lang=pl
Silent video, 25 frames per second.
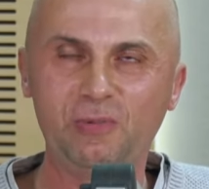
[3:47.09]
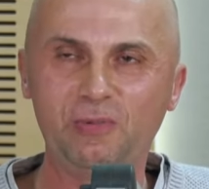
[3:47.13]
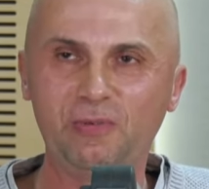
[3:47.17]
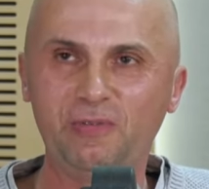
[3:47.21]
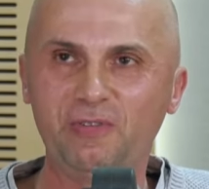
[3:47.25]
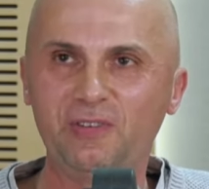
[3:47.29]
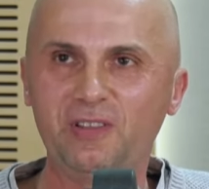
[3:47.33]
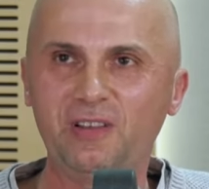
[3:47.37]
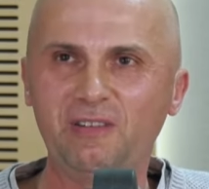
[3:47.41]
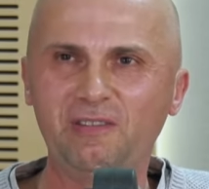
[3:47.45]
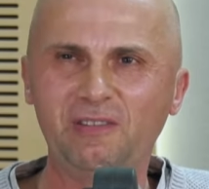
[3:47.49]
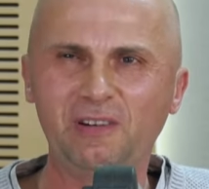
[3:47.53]
bo
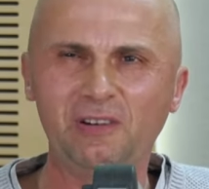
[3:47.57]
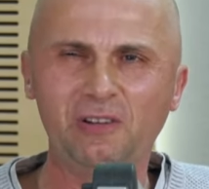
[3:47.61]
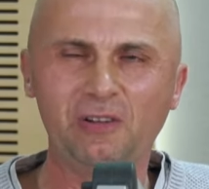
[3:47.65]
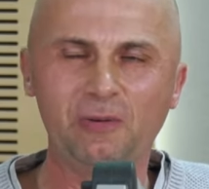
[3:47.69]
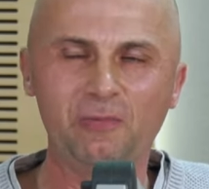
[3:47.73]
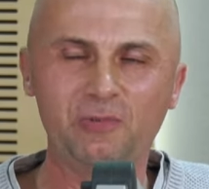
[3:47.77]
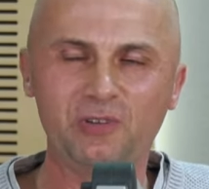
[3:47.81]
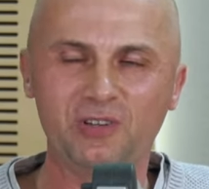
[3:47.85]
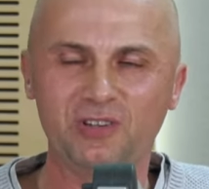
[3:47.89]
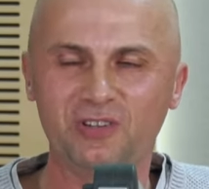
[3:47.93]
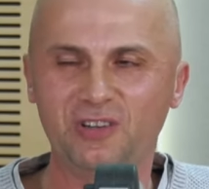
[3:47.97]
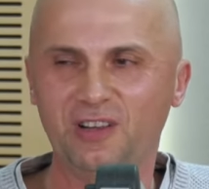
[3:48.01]
wydawało nam
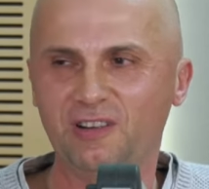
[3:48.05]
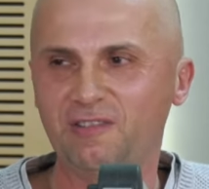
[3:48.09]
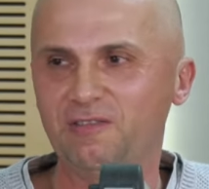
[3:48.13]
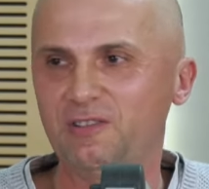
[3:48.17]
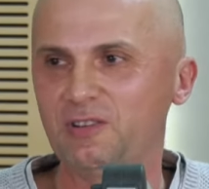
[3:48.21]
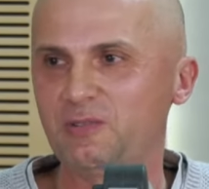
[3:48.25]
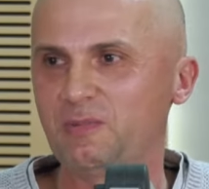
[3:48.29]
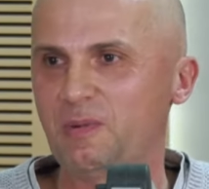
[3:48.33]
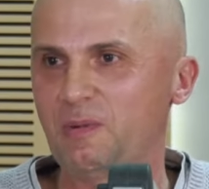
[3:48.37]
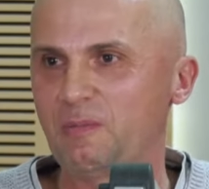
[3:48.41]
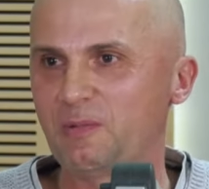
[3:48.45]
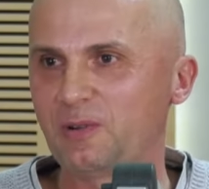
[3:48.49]
się, że jak
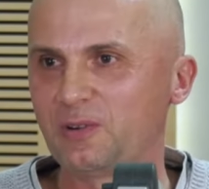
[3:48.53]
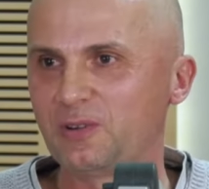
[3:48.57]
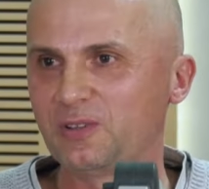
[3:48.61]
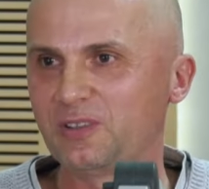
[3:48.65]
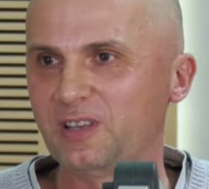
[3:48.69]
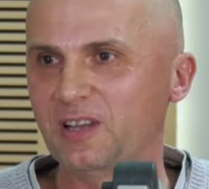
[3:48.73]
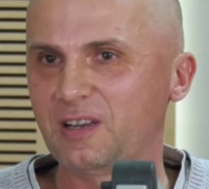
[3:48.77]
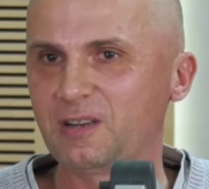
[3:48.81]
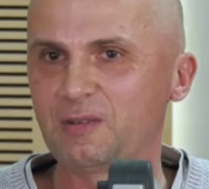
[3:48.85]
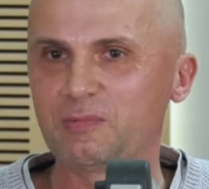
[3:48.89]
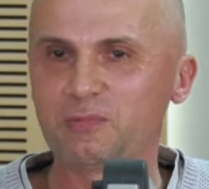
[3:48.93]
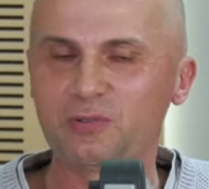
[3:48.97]
weźmiemy go
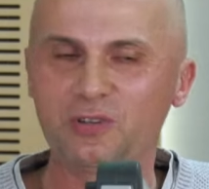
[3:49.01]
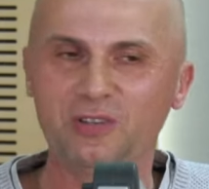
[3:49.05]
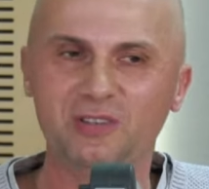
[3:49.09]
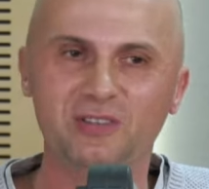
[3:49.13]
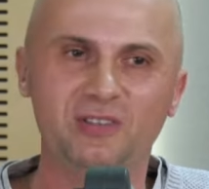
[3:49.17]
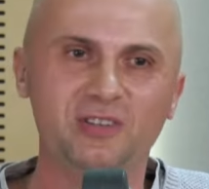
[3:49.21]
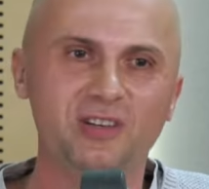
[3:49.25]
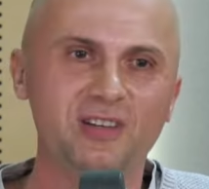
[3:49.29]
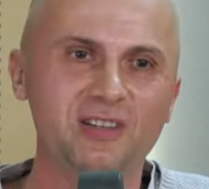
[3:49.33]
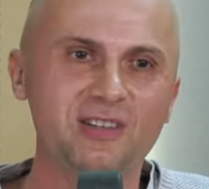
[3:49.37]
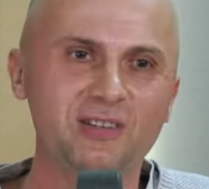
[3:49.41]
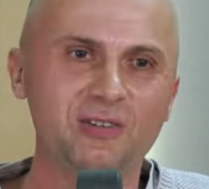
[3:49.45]
tak przez
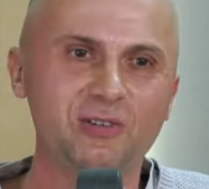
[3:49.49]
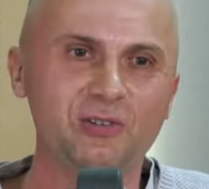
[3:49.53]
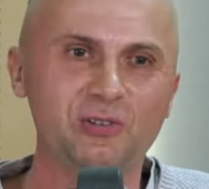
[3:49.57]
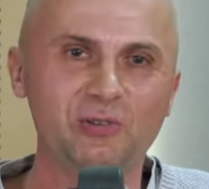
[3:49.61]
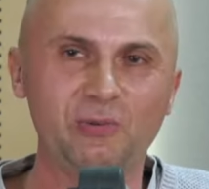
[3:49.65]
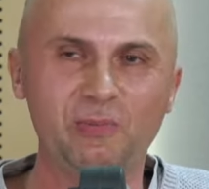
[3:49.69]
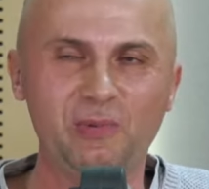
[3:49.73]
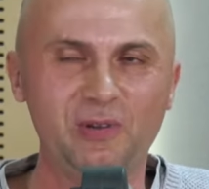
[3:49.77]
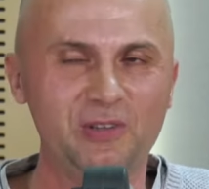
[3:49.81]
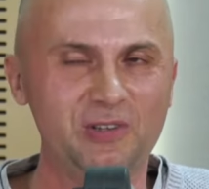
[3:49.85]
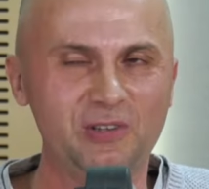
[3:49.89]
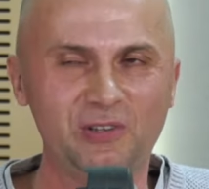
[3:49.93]
dziecko, to
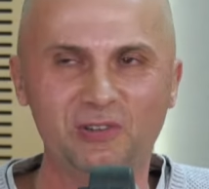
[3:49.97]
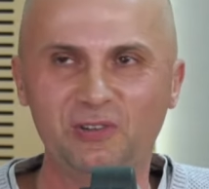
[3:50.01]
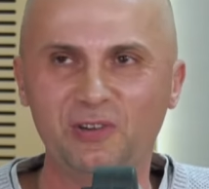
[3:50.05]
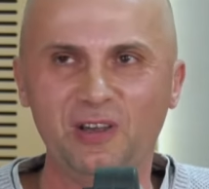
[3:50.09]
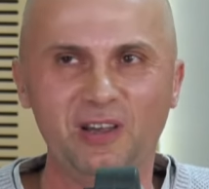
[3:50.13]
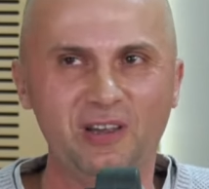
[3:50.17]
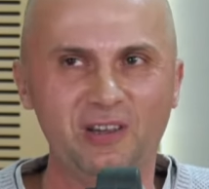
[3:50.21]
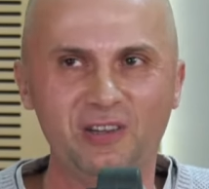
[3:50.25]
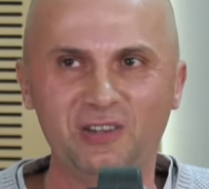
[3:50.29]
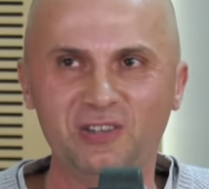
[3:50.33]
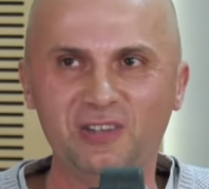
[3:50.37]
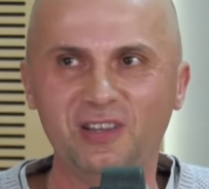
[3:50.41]
będzie to
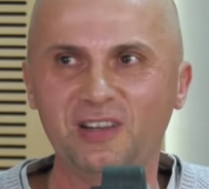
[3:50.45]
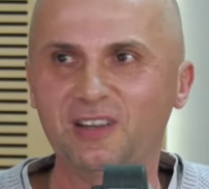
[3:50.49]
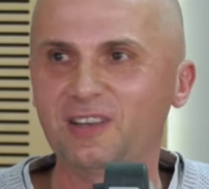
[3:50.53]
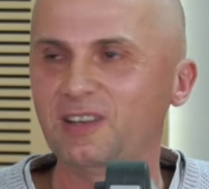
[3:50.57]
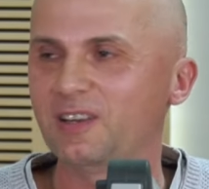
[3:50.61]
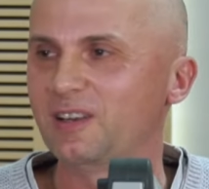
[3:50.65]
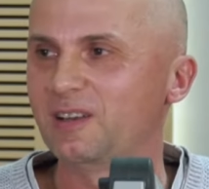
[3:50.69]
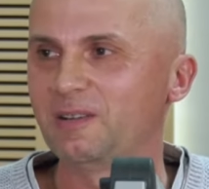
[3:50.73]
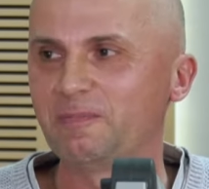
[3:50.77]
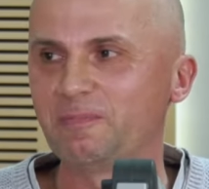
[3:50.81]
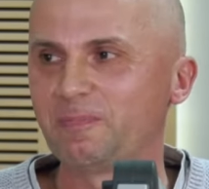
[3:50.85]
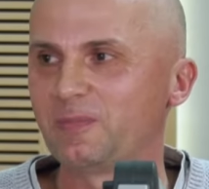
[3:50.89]
jakieś
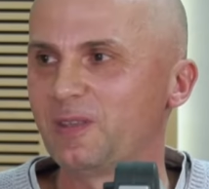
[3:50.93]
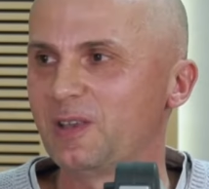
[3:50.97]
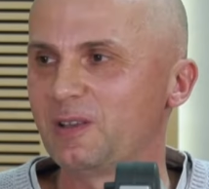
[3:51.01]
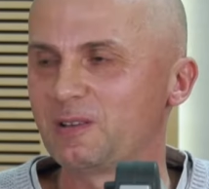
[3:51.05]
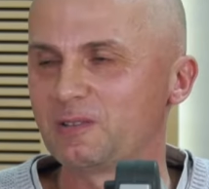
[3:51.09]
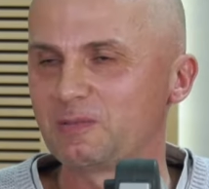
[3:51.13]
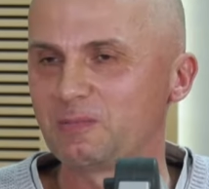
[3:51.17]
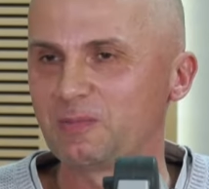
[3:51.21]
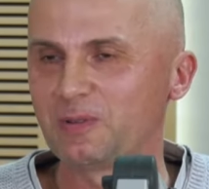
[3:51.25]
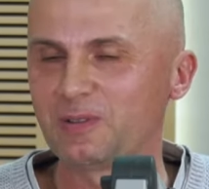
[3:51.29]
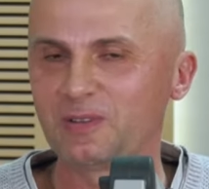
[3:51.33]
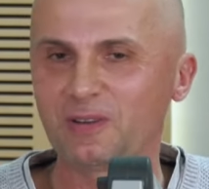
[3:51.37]
takie
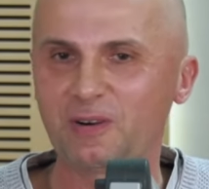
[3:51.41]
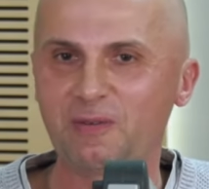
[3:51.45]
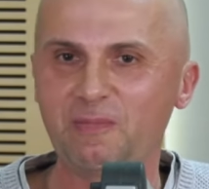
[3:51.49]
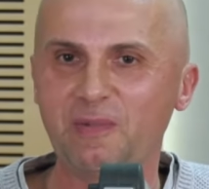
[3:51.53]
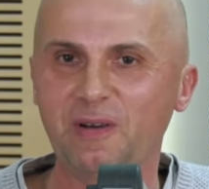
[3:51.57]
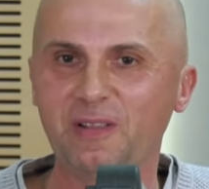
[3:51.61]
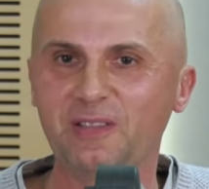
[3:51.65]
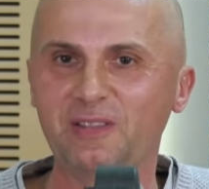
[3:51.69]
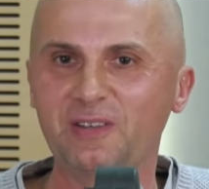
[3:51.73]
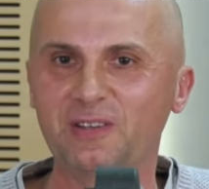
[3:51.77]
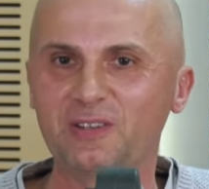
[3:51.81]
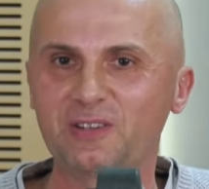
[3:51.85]
niezbyt
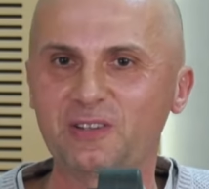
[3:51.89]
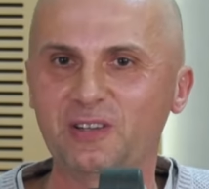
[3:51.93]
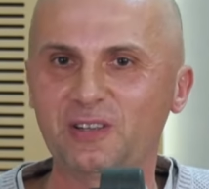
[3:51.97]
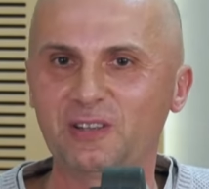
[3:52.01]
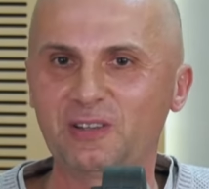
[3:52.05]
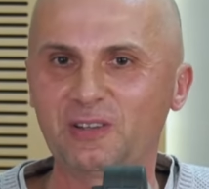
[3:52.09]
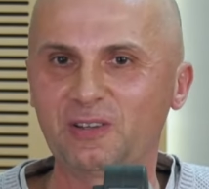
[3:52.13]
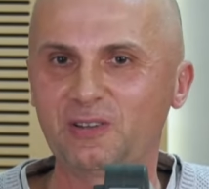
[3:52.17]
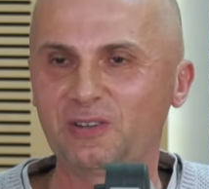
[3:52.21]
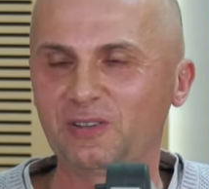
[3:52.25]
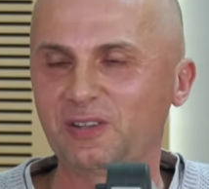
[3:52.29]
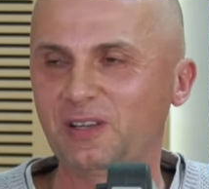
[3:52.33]
romantyczne,
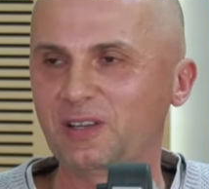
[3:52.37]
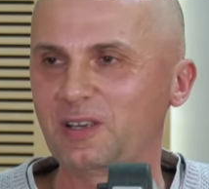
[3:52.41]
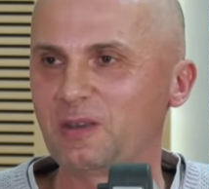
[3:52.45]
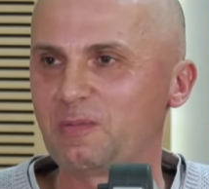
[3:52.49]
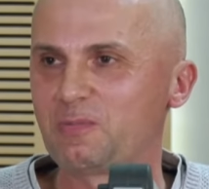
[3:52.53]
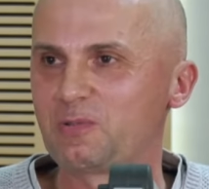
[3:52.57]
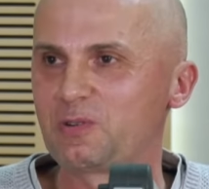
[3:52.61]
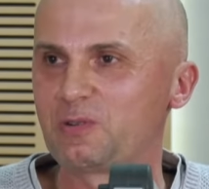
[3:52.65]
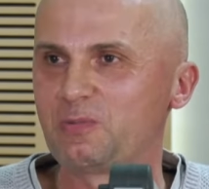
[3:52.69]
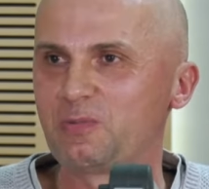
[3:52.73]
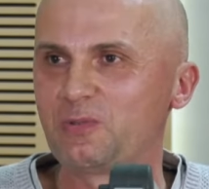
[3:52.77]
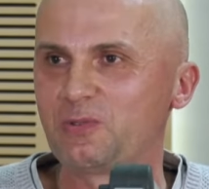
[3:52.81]
tylko takie
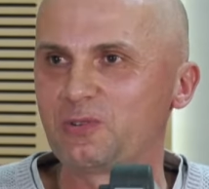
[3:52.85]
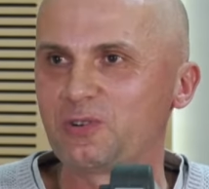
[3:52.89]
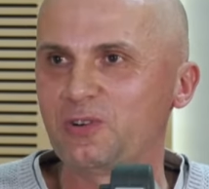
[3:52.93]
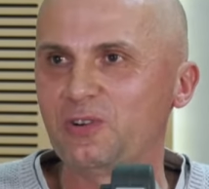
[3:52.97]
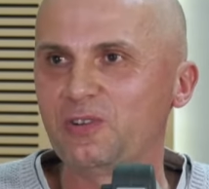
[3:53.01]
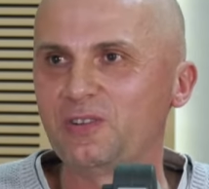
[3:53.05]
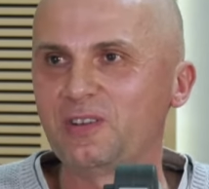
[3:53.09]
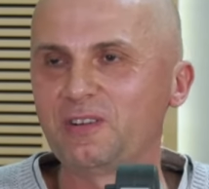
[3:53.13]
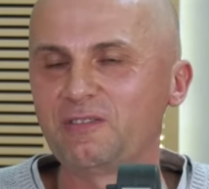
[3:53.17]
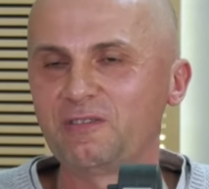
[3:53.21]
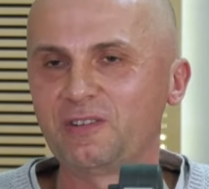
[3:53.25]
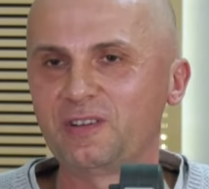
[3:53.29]

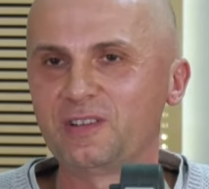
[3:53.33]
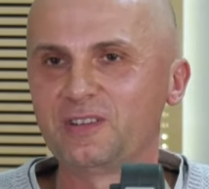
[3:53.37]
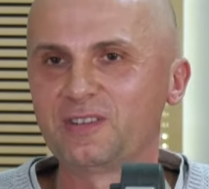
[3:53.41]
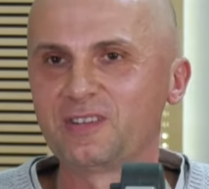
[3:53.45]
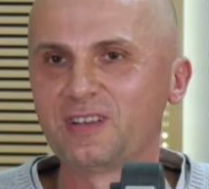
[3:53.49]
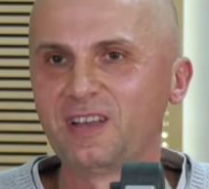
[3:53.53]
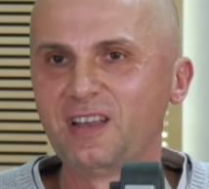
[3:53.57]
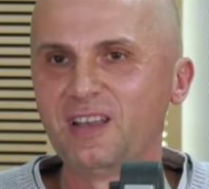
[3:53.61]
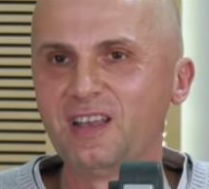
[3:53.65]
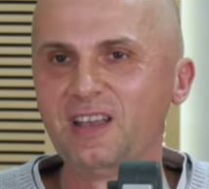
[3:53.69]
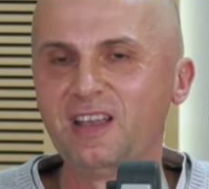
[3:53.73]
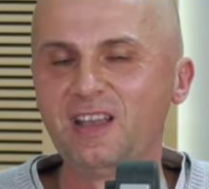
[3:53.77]
przymuszone, więc,
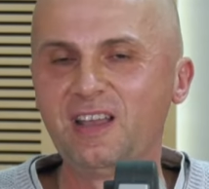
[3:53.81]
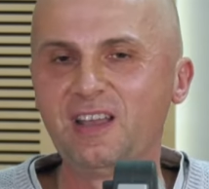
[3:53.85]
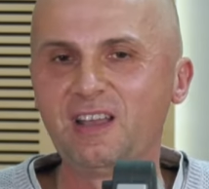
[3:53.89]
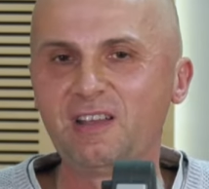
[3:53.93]
mhm.